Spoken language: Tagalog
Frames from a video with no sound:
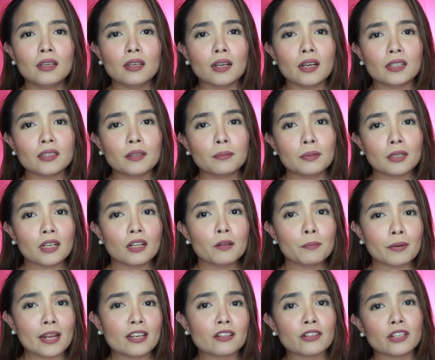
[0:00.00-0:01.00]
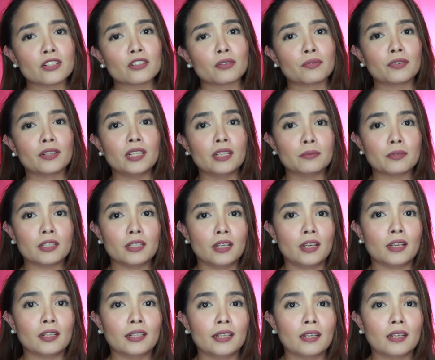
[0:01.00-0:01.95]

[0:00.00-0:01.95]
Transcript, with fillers: Uh, typical price range of a lipstick.